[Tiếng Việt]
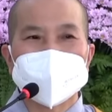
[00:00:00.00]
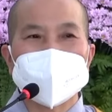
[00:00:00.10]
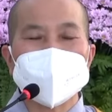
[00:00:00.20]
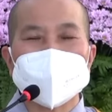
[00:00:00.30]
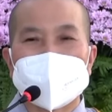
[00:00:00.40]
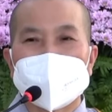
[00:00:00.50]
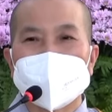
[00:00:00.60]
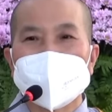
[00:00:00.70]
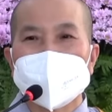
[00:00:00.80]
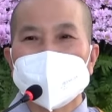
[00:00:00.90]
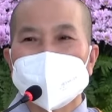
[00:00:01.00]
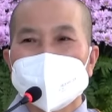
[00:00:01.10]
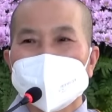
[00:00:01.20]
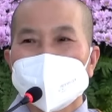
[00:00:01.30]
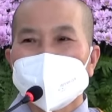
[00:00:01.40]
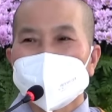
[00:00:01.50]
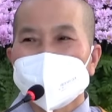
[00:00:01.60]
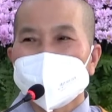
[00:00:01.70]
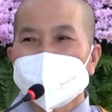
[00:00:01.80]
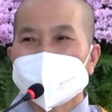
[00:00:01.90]
khi mà
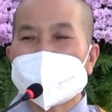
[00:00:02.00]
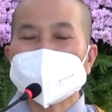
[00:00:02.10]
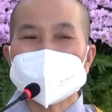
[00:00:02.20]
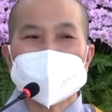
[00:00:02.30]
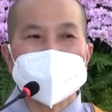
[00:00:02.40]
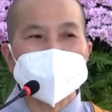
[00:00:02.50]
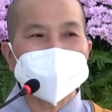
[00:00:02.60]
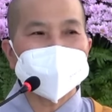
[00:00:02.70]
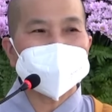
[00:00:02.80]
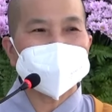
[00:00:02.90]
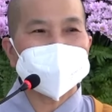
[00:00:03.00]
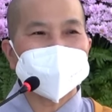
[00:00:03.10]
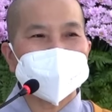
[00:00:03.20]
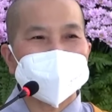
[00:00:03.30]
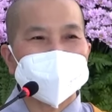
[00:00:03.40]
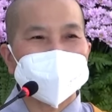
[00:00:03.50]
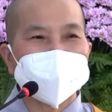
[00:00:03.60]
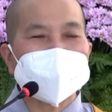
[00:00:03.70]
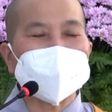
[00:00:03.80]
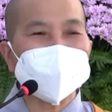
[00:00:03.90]
căn cơ
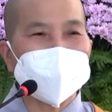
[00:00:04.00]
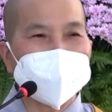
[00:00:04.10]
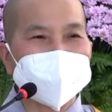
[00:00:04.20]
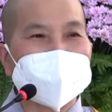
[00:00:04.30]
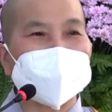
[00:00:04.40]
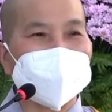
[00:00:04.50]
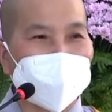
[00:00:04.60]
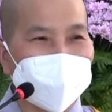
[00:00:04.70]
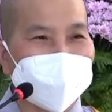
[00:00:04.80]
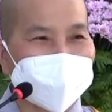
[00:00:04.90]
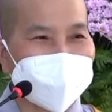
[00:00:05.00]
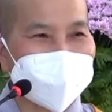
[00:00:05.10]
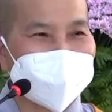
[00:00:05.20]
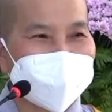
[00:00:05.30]
nhân duyên đầy đủ rồi đó,